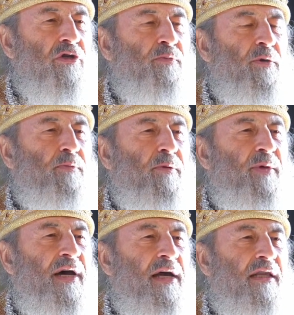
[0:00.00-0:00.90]
Господь
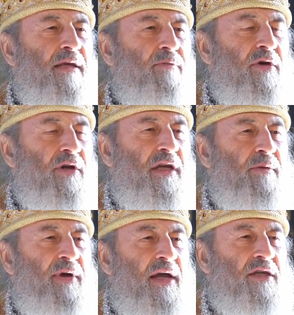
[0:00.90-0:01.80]
помогает нам,
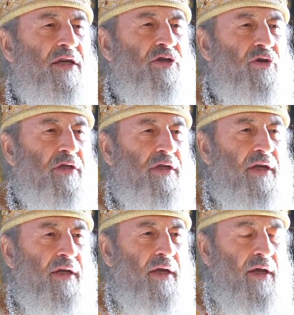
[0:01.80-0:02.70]
дорогие братья и
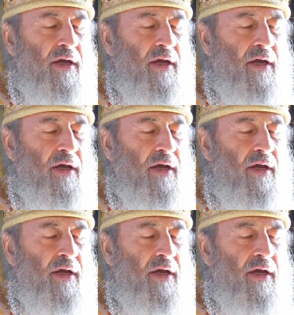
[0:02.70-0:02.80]
сестры,